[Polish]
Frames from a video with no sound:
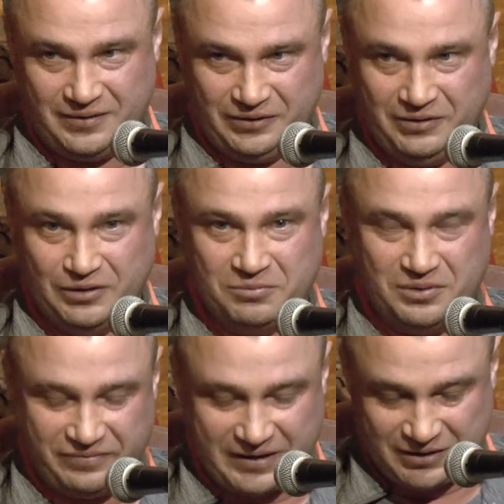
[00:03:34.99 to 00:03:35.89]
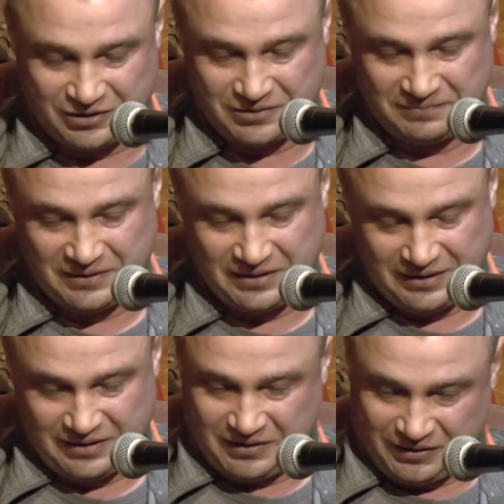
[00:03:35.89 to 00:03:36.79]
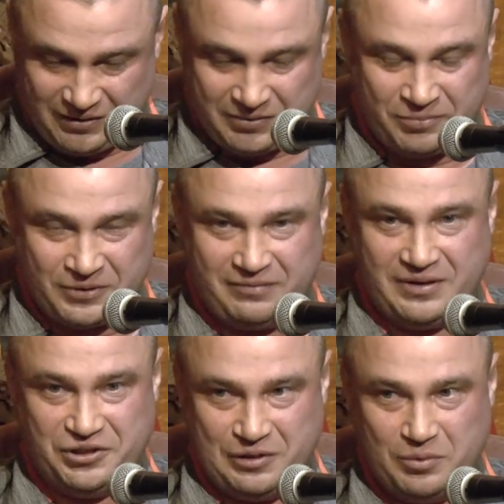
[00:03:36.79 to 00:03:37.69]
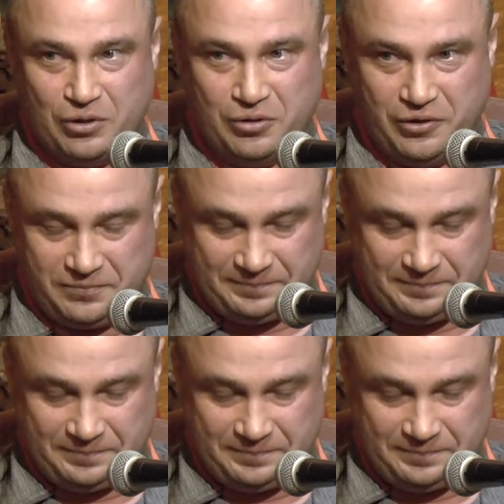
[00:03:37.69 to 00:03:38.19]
inną twarz, kiedy pojawia się on.